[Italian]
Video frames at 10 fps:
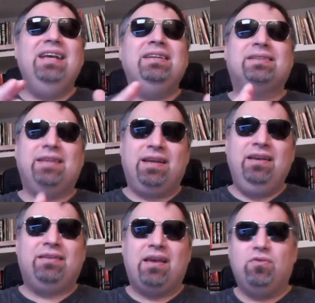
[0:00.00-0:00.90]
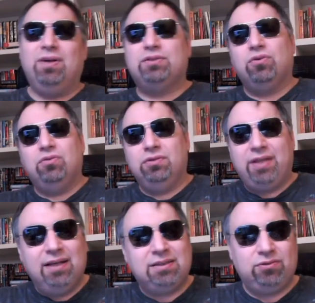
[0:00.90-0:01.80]
inserita in questo
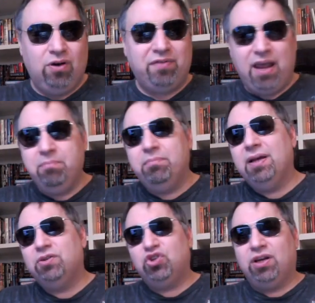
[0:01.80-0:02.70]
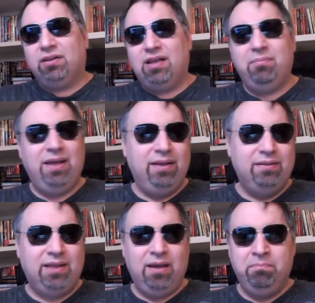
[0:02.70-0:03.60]
contesto avrebbe certamente